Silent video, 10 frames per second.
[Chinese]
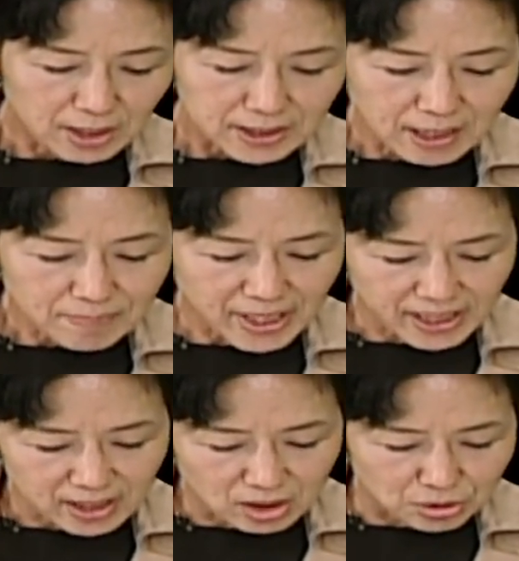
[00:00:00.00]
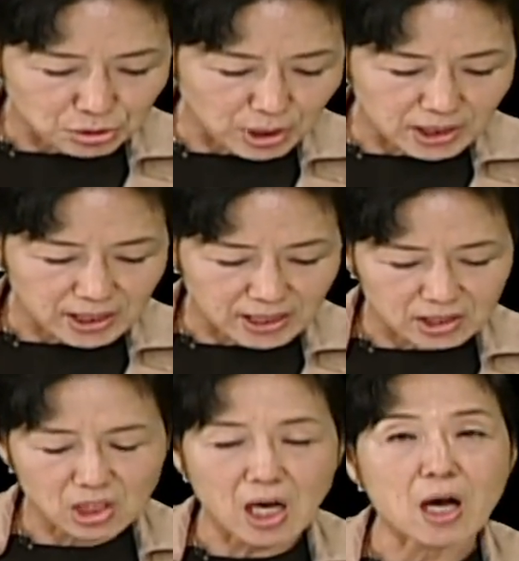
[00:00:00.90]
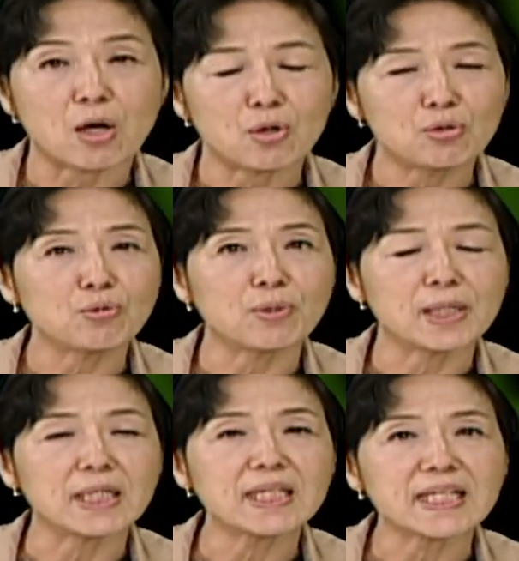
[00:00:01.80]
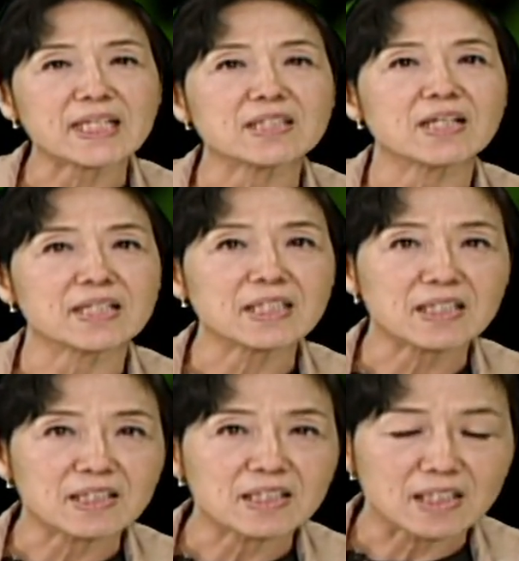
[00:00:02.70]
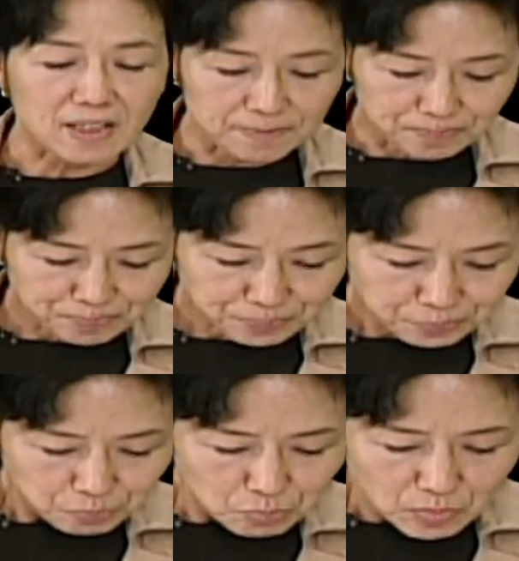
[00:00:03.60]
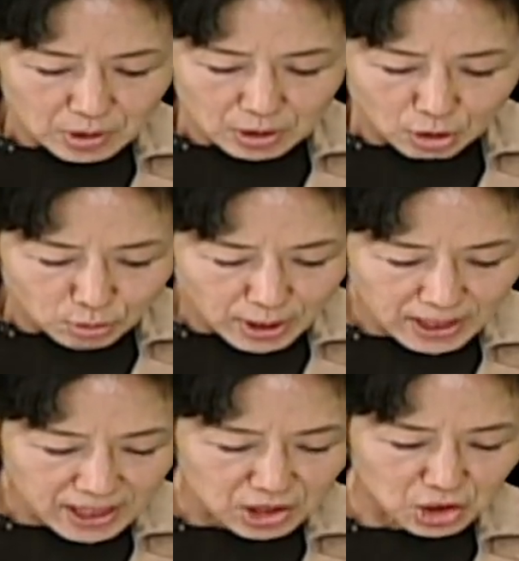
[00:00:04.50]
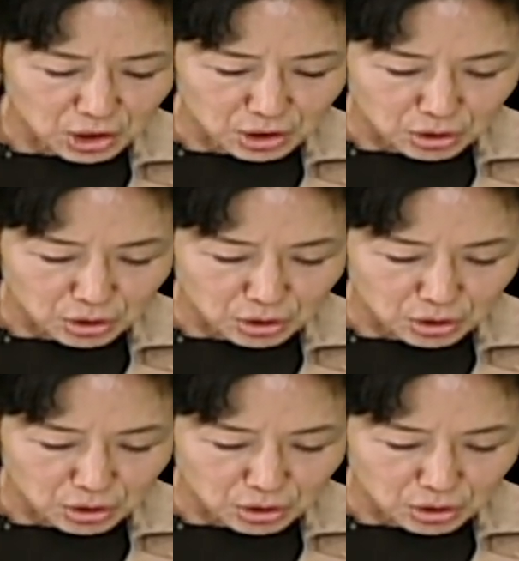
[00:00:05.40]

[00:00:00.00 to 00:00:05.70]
下面跟同学介绍伦理的意义。伦理是